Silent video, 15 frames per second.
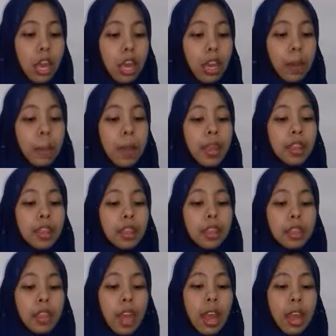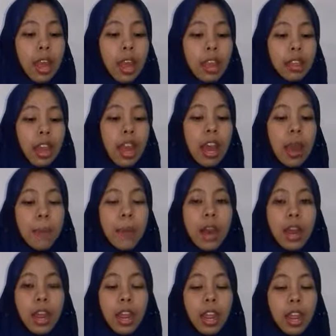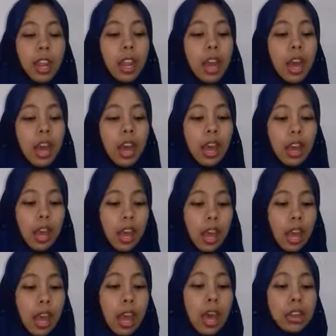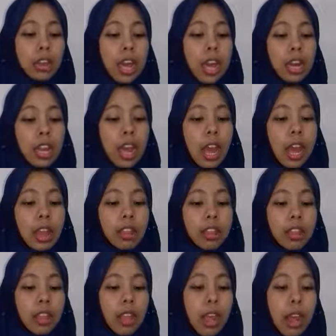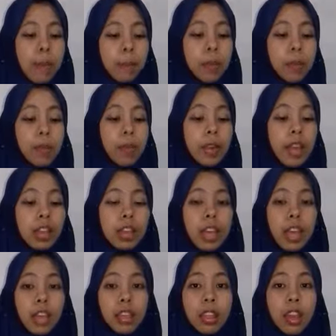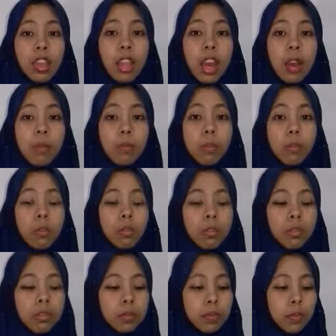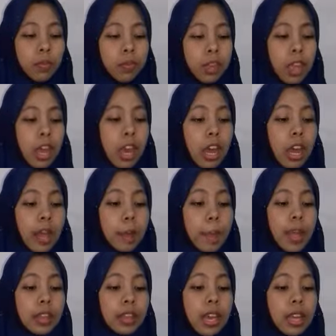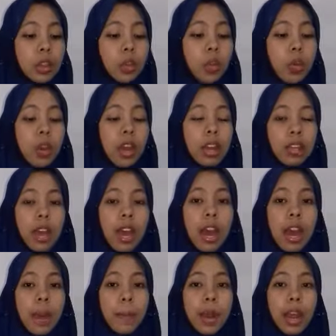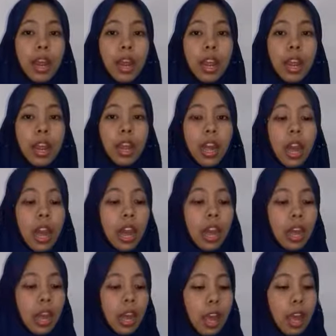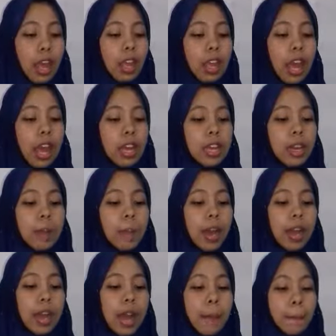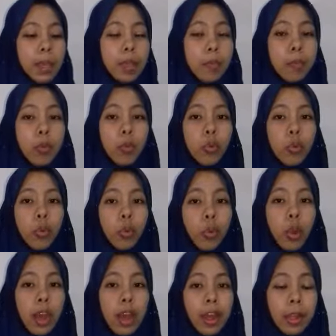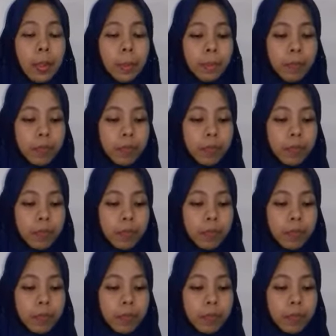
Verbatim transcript: rekmenta kasaha marehna tali asi ampi pegat hese nyambung rekmenta tulung kasaha marehna kaheman ampi mungkuran